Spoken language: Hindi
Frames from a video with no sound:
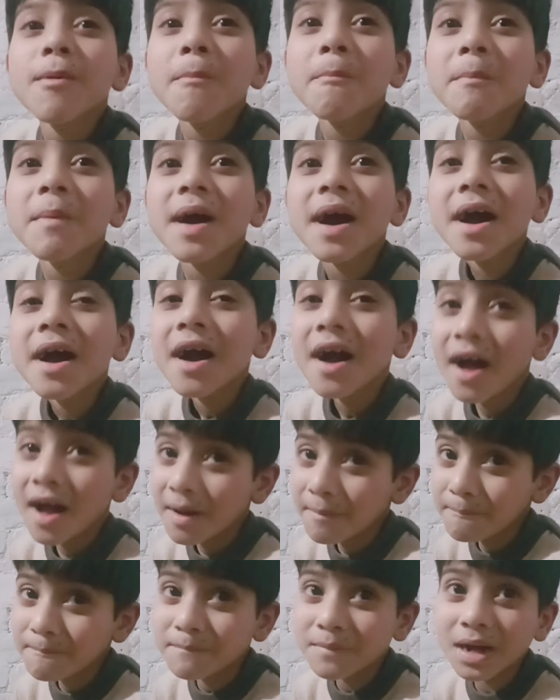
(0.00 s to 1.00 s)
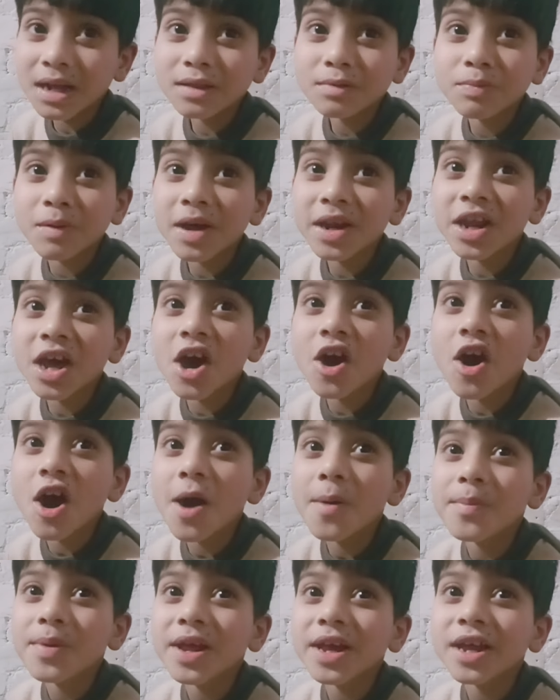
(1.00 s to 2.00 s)
मम्मा मत बनाओ
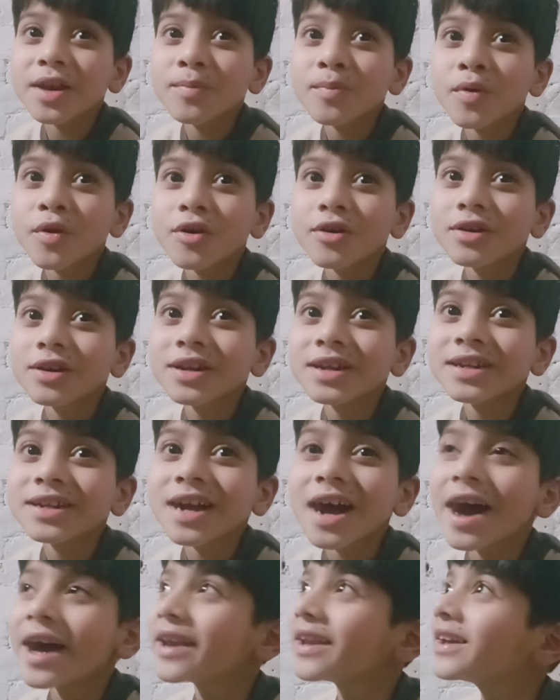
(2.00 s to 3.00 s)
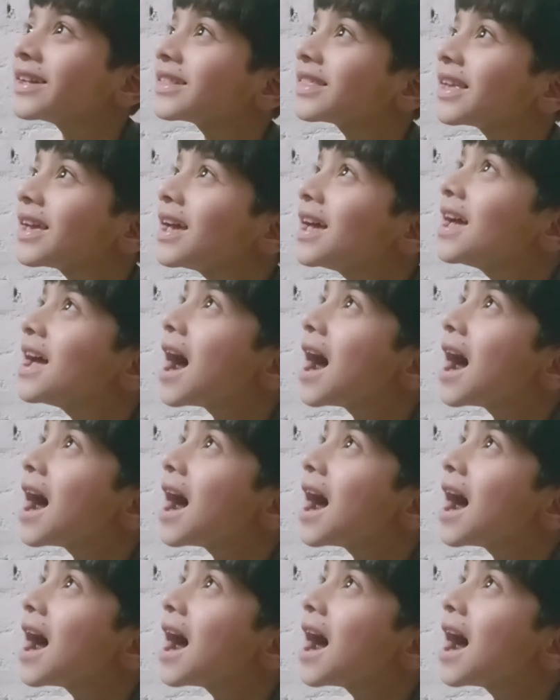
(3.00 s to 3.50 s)
हम लेकिन बोलने जा रहे थे